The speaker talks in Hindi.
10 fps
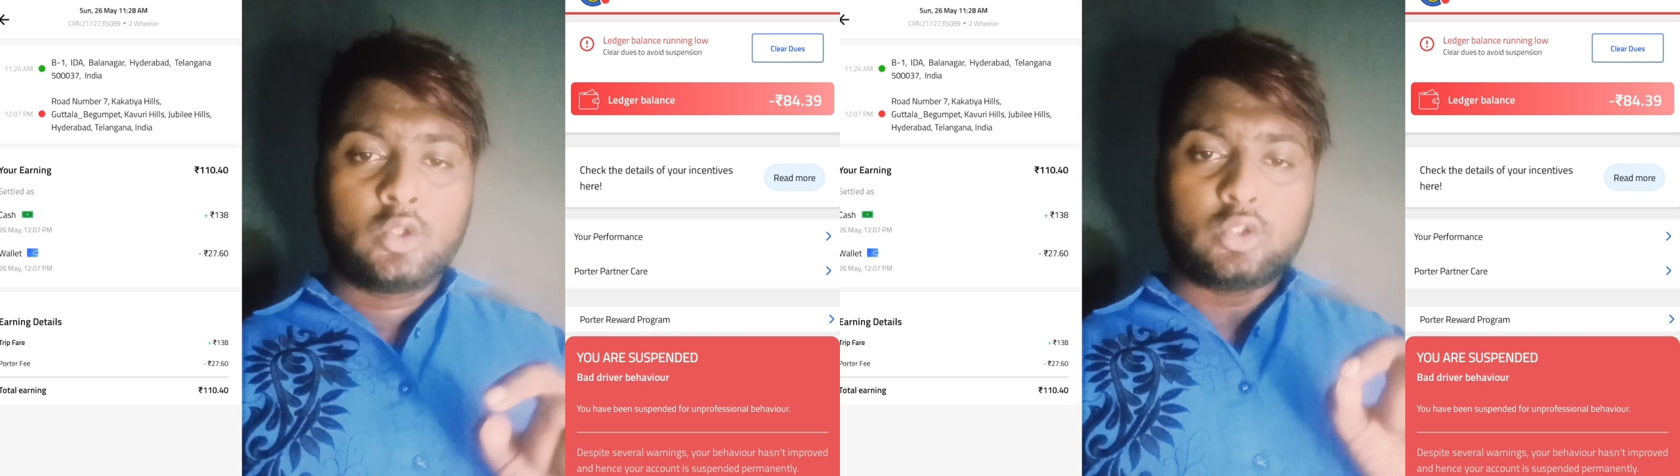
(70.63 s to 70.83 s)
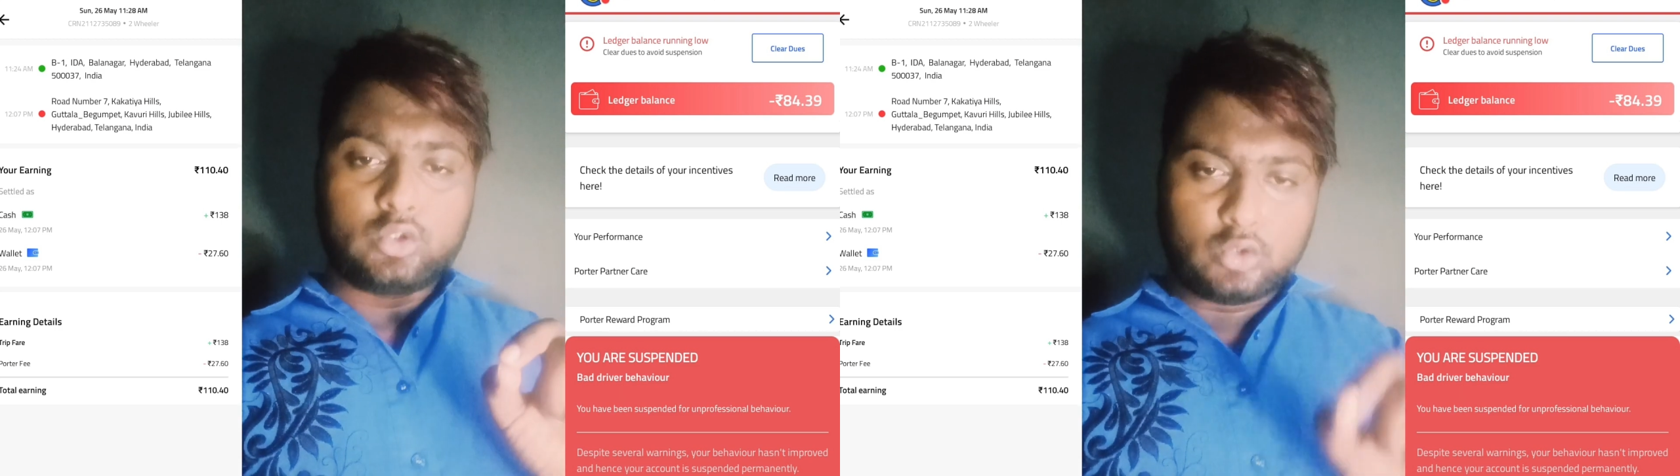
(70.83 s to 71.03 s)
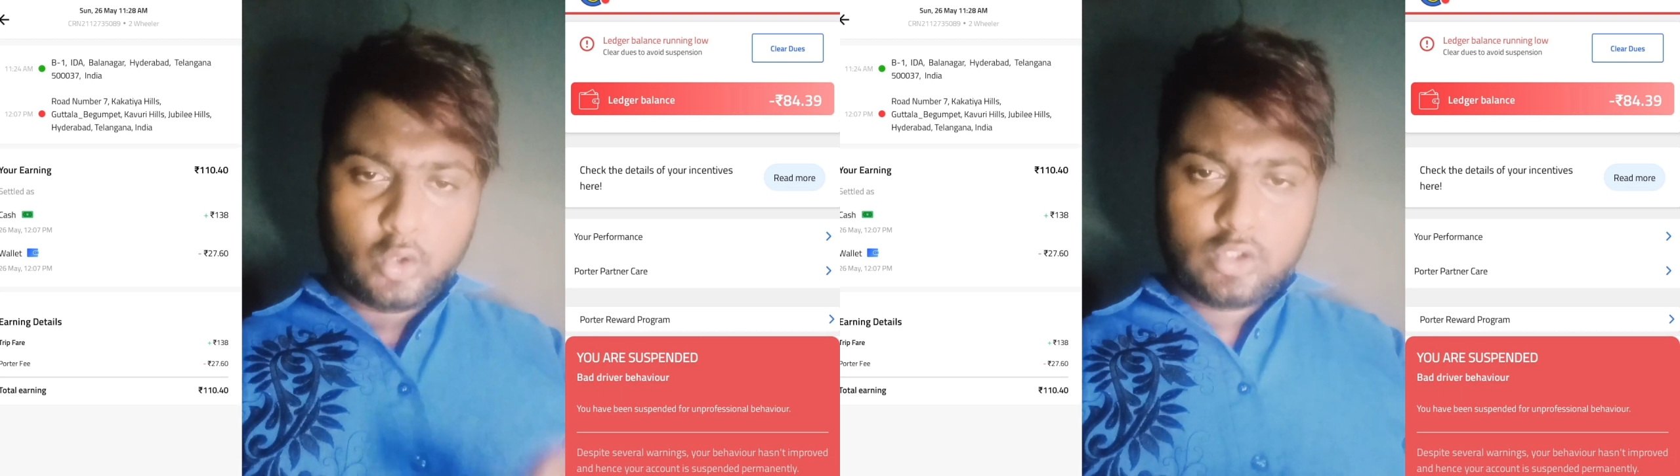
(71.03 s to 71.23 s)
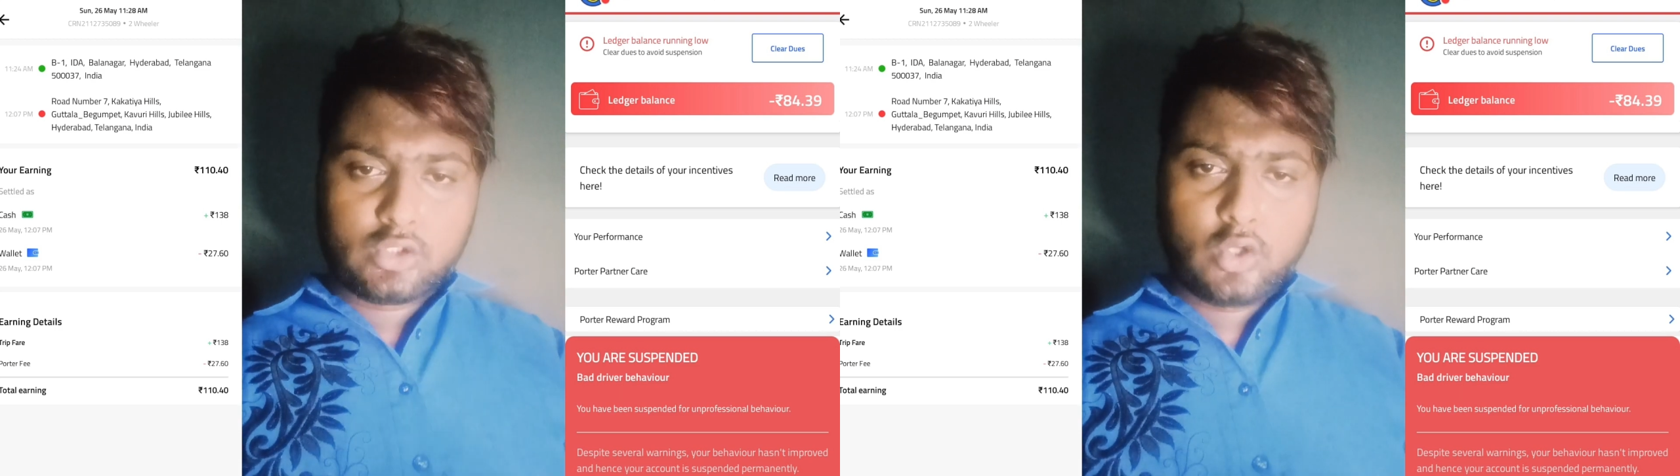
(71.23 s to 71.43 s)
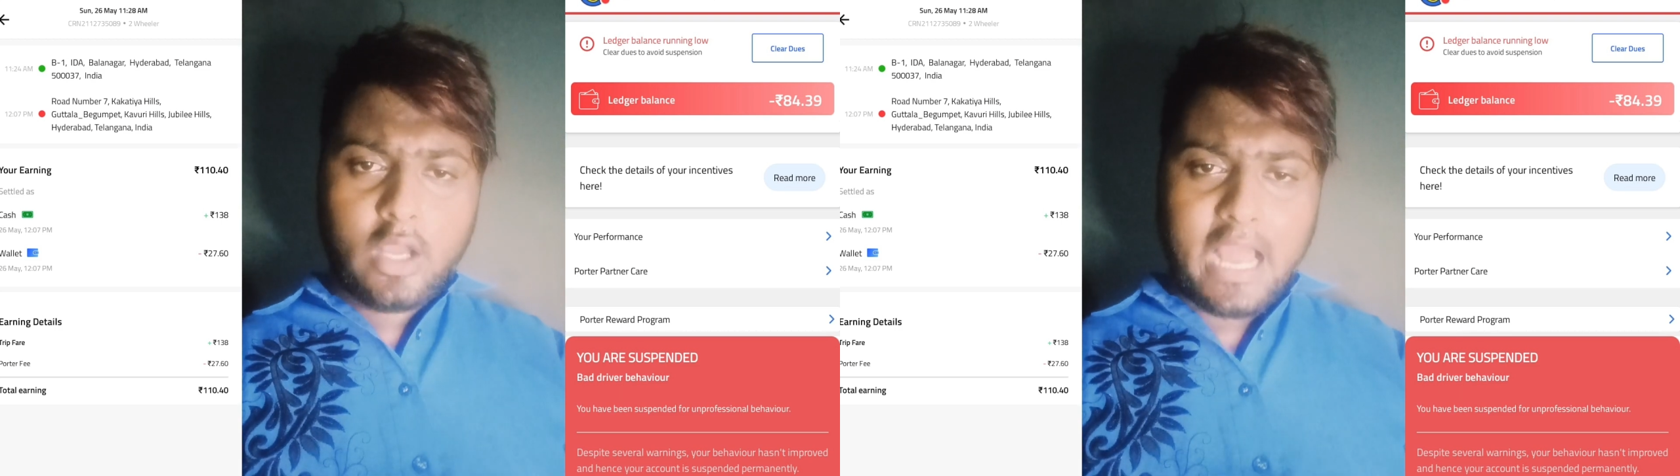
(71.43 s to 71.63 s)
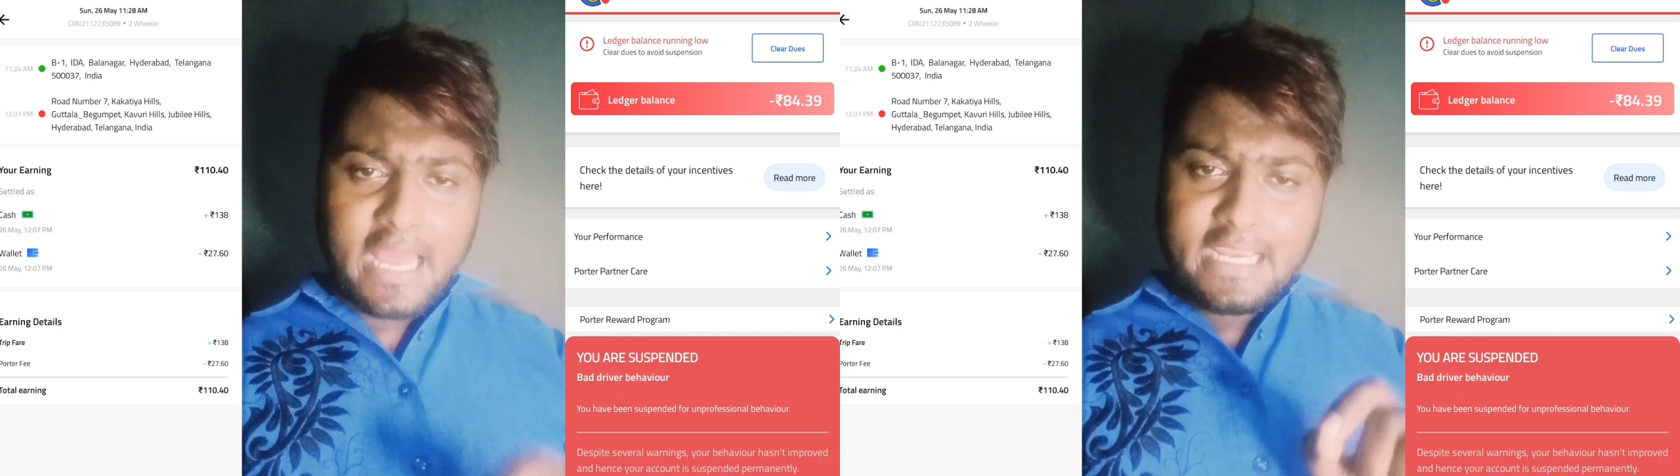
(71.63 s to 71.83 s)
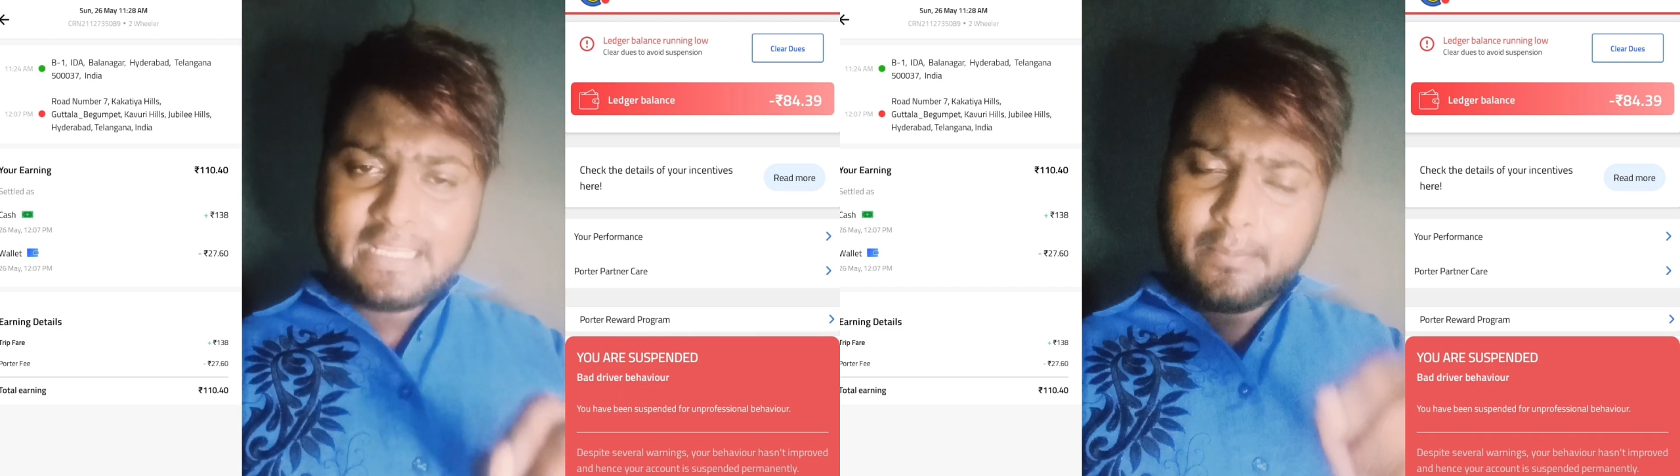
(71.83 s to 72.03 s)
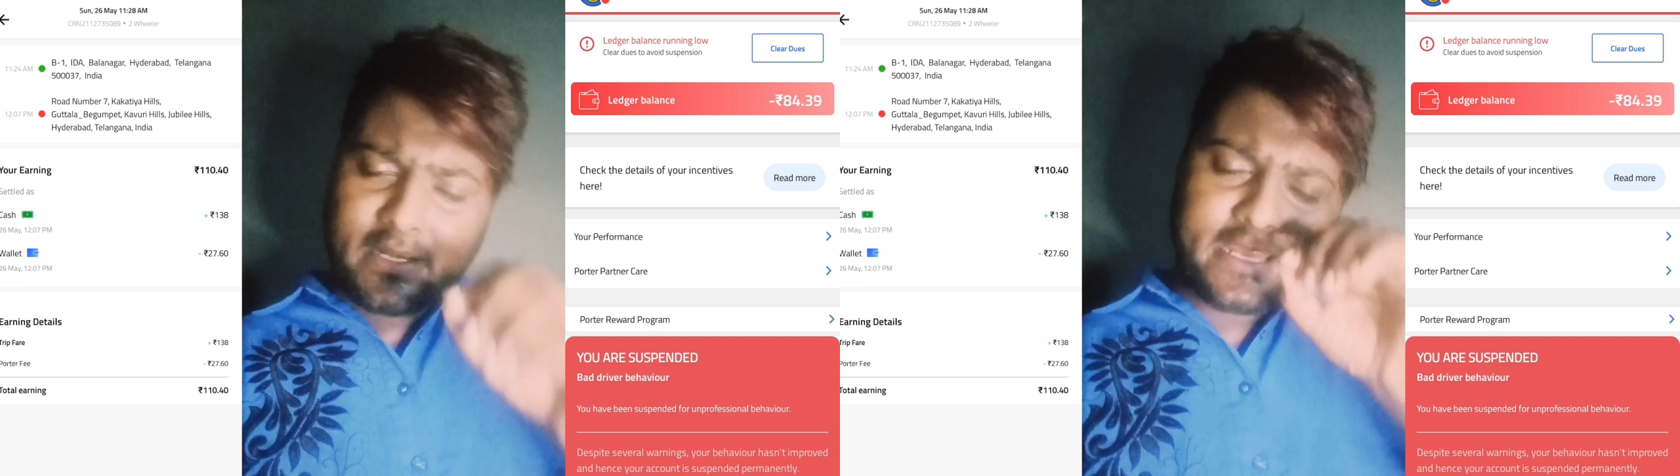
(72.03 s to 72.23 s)
तो दोस्तों
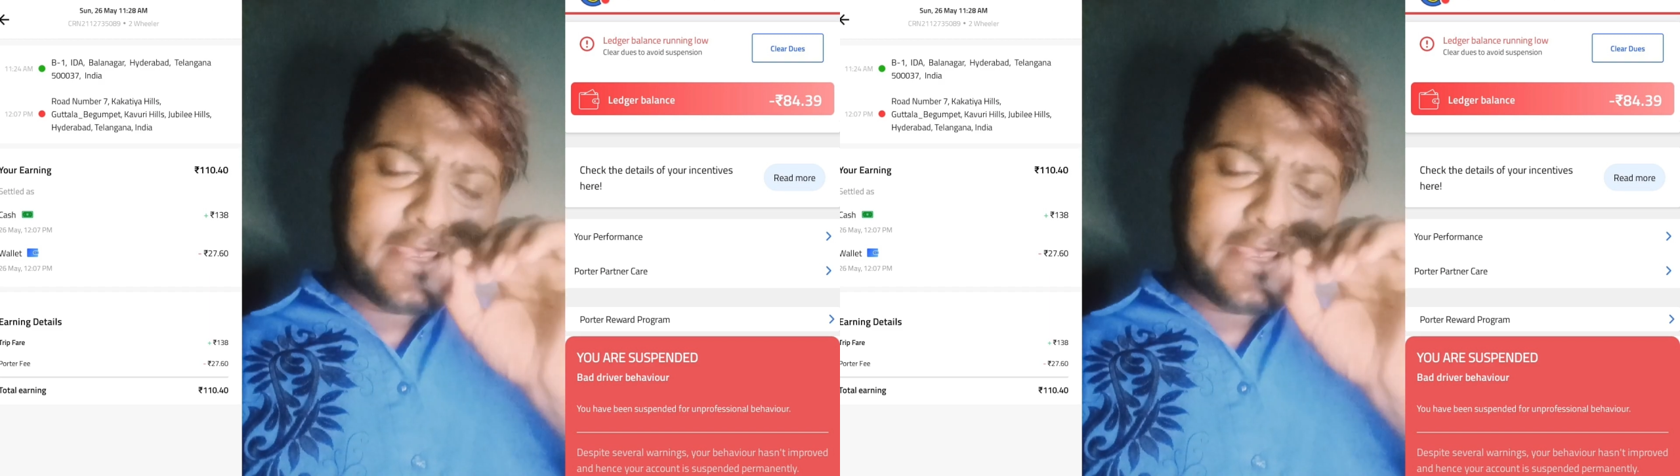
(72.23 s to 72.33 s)
हालांकि मैंने